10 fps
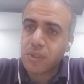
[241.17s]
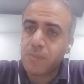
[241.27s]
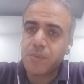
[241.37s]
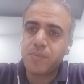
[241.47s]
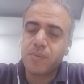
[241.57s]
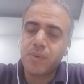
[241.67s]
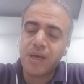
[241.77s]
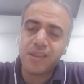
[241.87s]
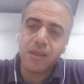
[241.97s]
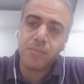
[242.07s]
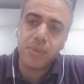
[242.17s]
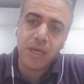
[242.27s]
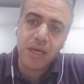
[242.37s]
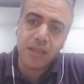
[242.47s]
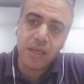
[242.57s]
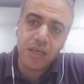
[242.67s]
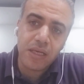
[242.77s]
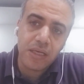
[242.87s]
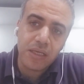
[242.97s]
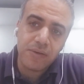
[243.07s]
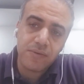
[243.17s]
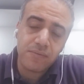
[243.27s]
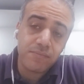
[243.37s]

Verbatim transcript: وتم بعث ابتعاثه إلى